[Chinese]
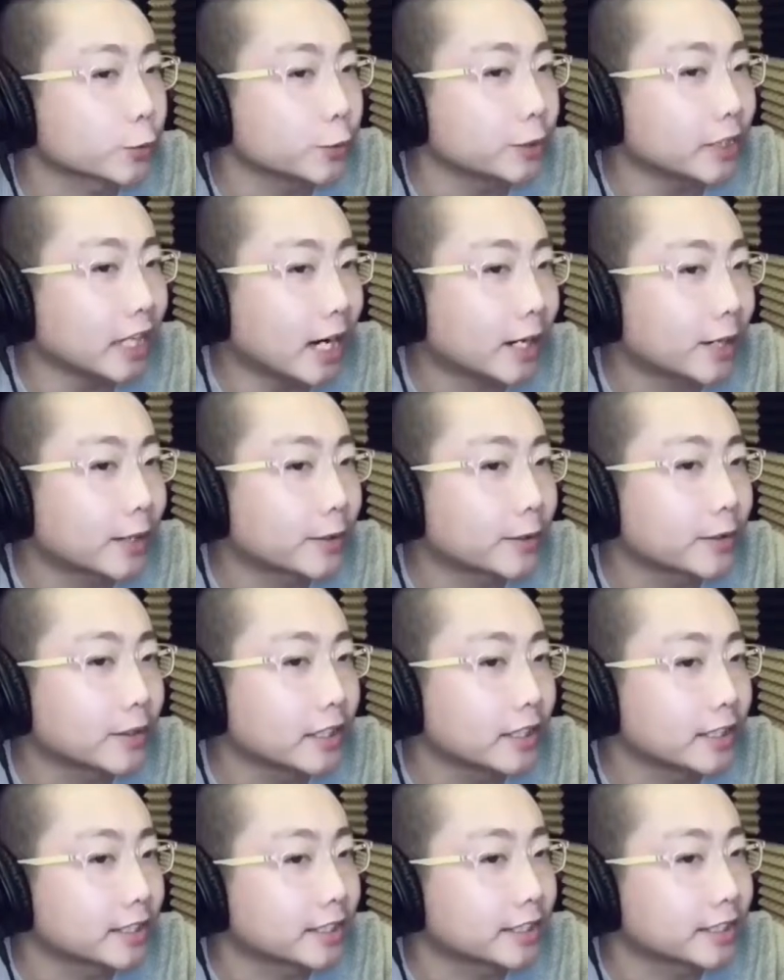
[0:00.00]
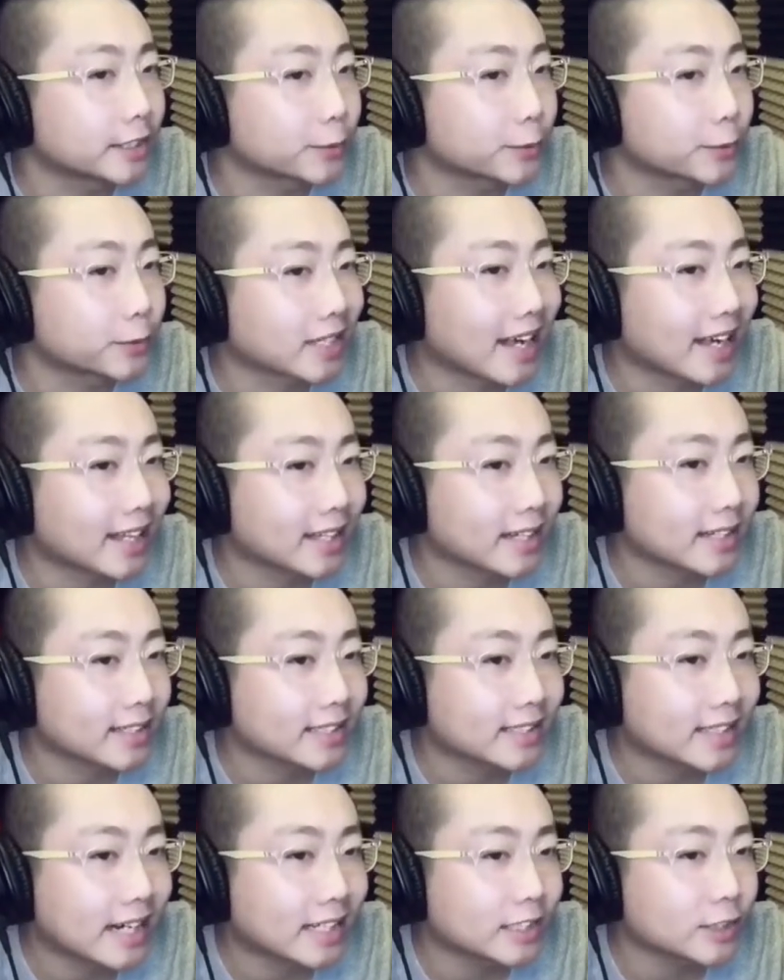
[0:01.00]
毒药是武大
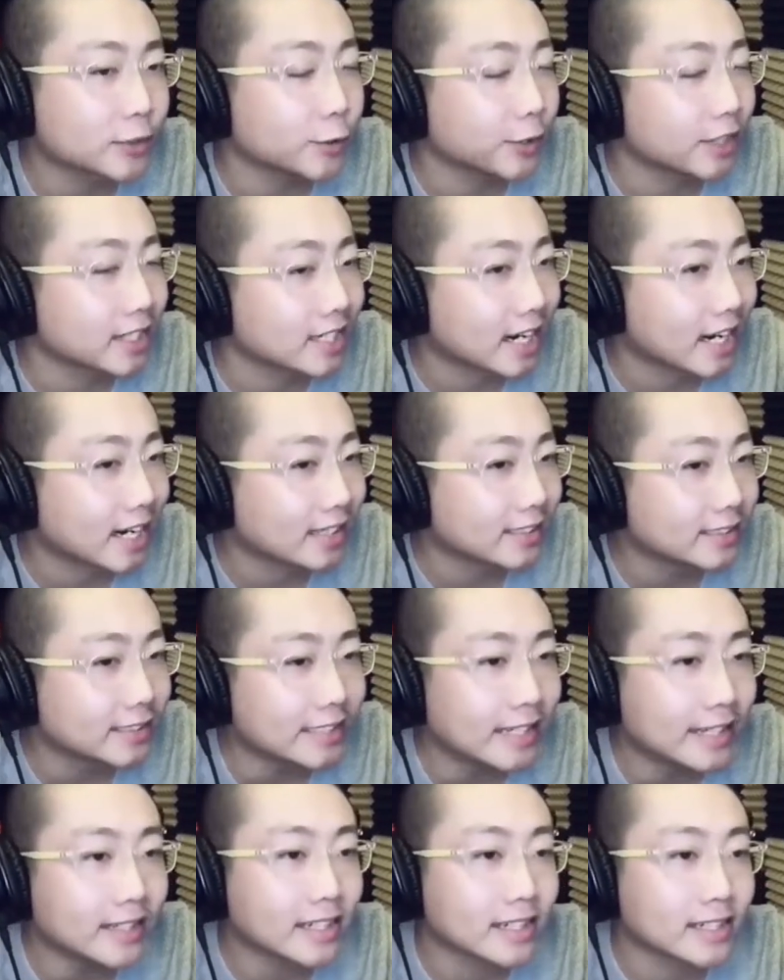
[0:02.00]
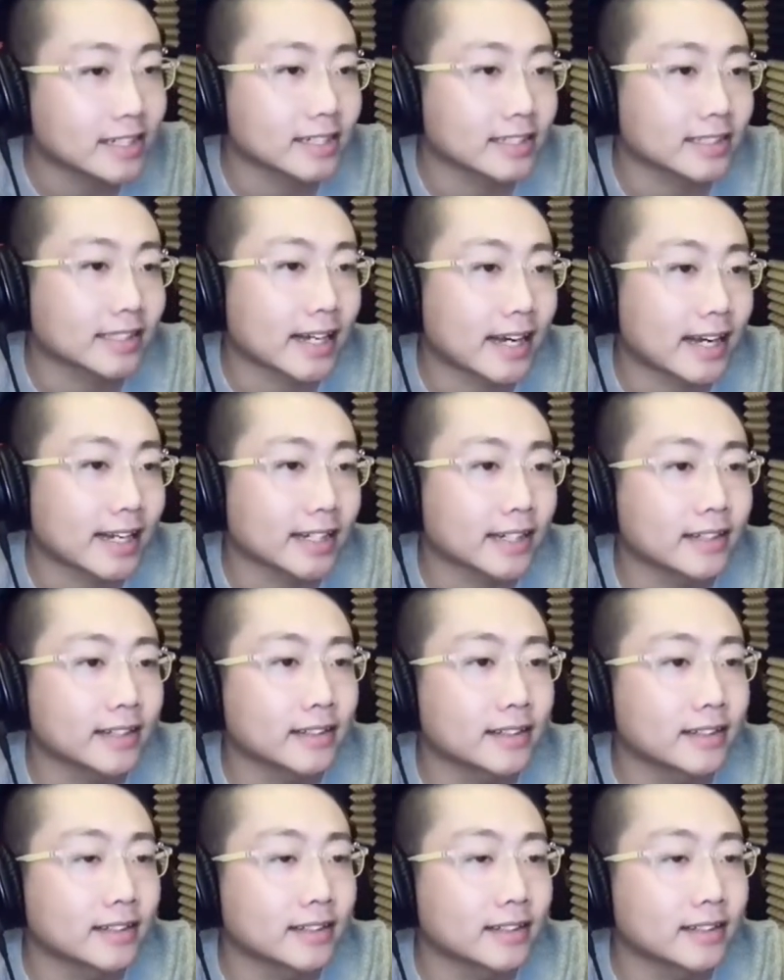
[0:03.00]
郎家最常见的食材，